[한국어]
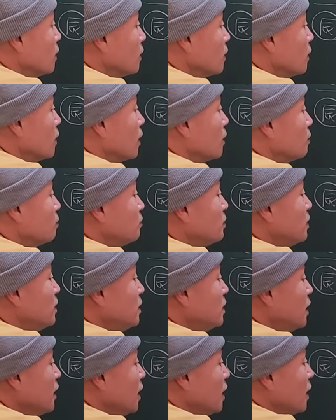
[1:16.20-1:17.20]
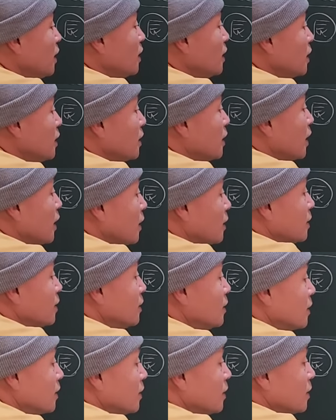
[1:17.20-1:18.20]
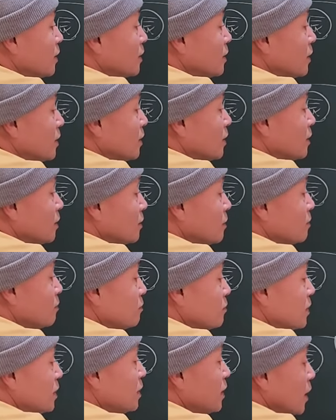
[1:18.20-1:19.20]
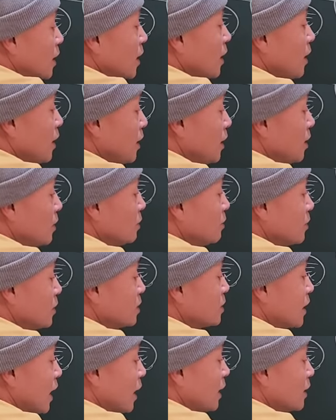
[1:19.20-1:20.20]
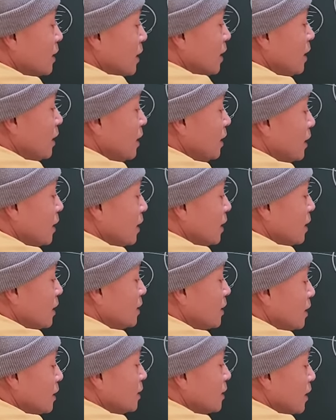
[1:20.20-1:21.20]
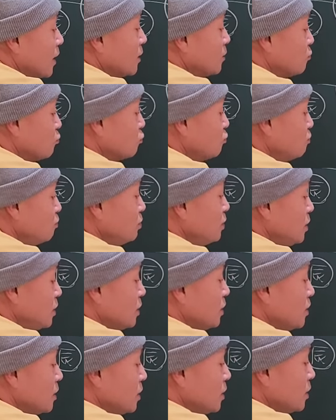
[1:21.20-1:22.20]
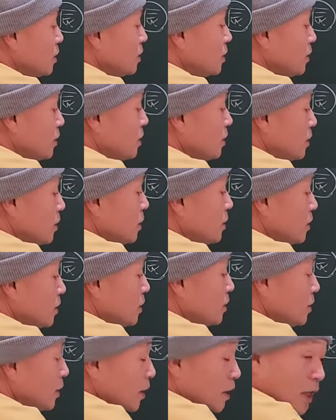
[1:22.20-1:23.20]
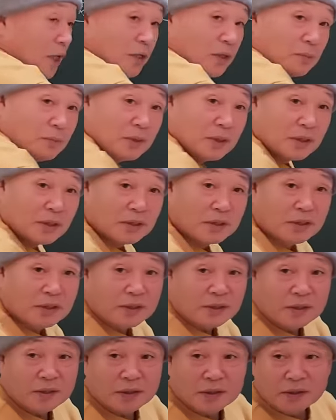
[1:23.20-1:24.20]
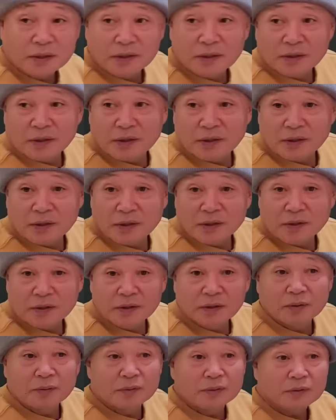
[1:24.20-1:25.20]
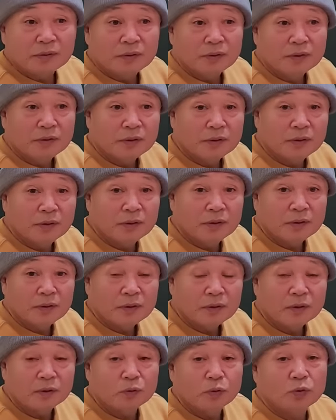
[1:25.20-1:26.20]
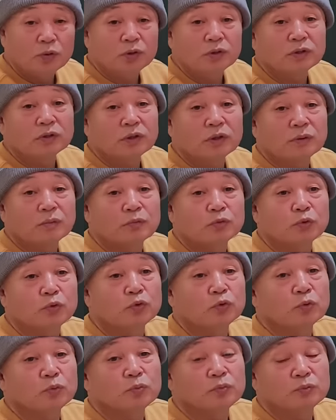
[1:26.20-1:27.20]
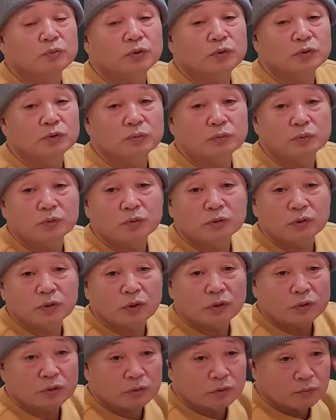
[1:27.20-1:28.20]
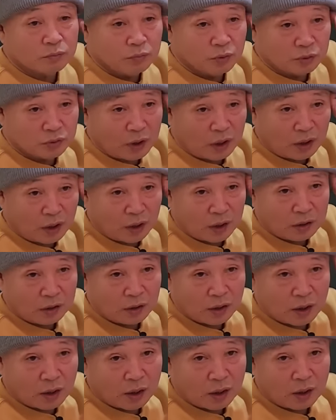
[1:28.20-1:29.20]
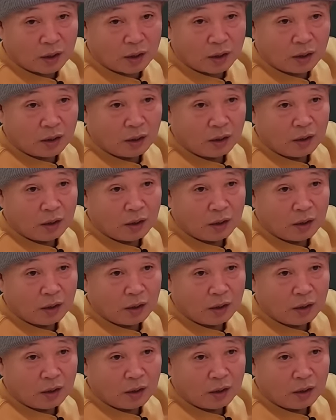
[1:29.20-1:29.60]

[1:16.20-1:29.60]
그러니까 미래에 대한, 미래, 뭐 장래에 대한 준비의 개념인 거지. 여러분. 예. 돈 있는 사람 돈 좀 있으면 그냥 뭐 사라 이거야.